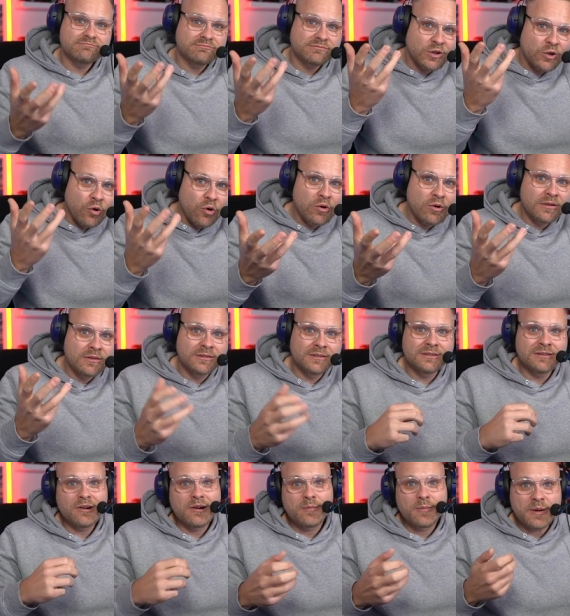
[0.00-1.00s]
gucken,
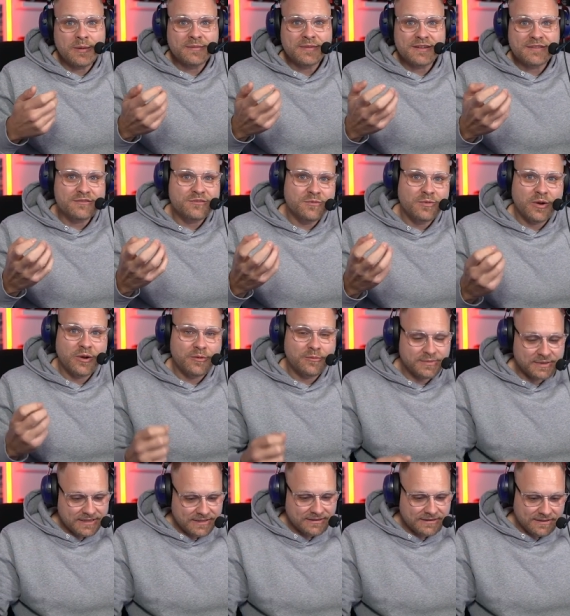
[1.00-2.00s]
ob einem das überhaupt liegt.